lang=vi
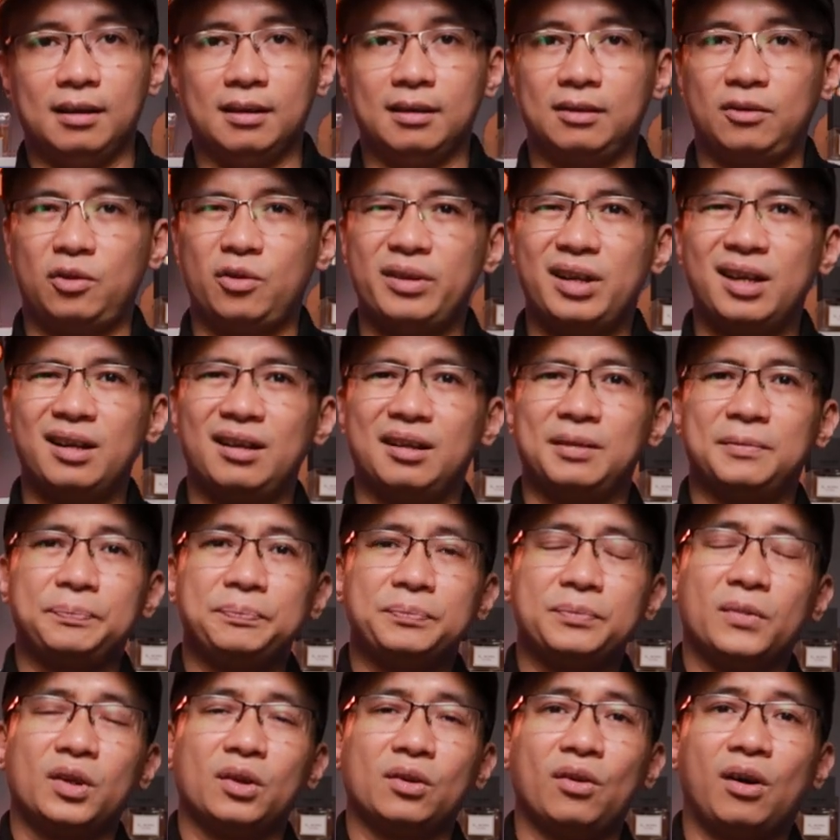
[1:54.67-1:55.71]
uh, Có nghĩa là
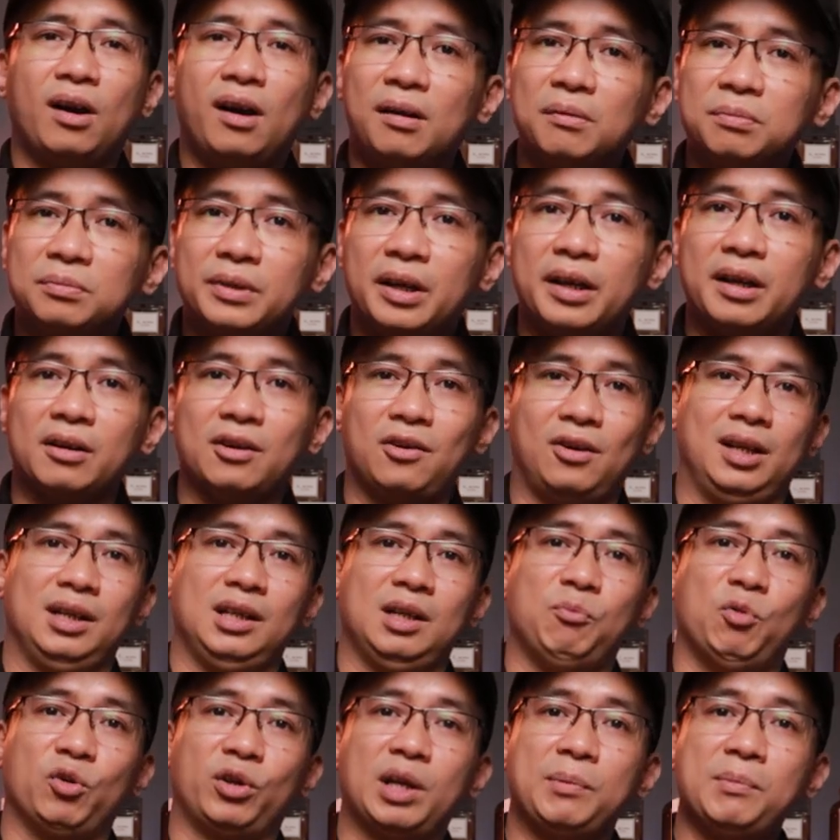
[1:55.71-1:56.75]
nó không thể gọi là
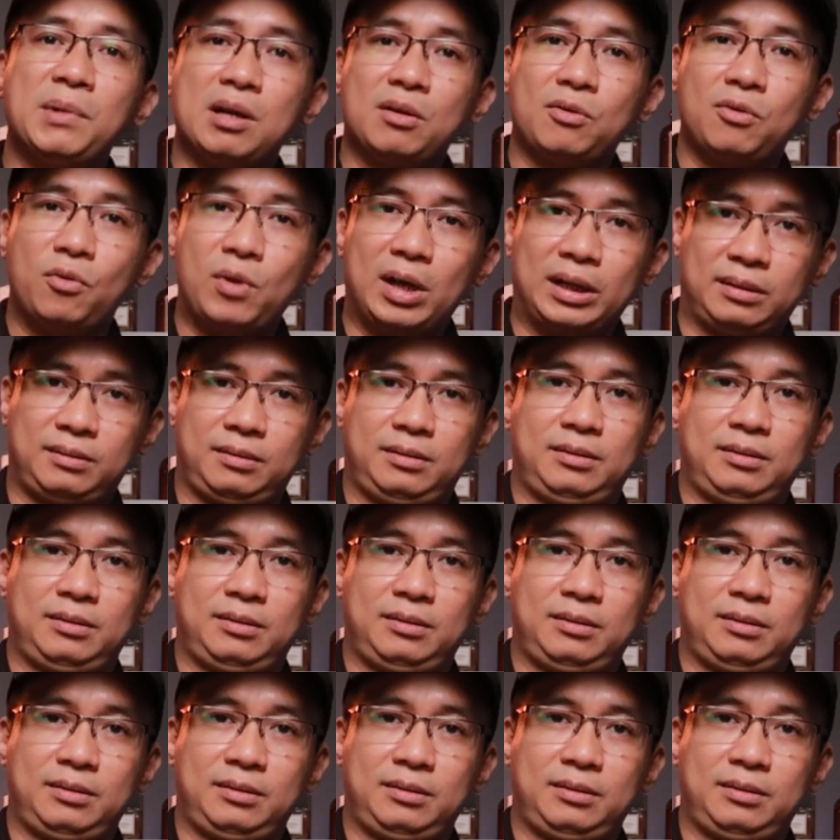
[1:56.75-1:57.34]
một cái bước ngoặt,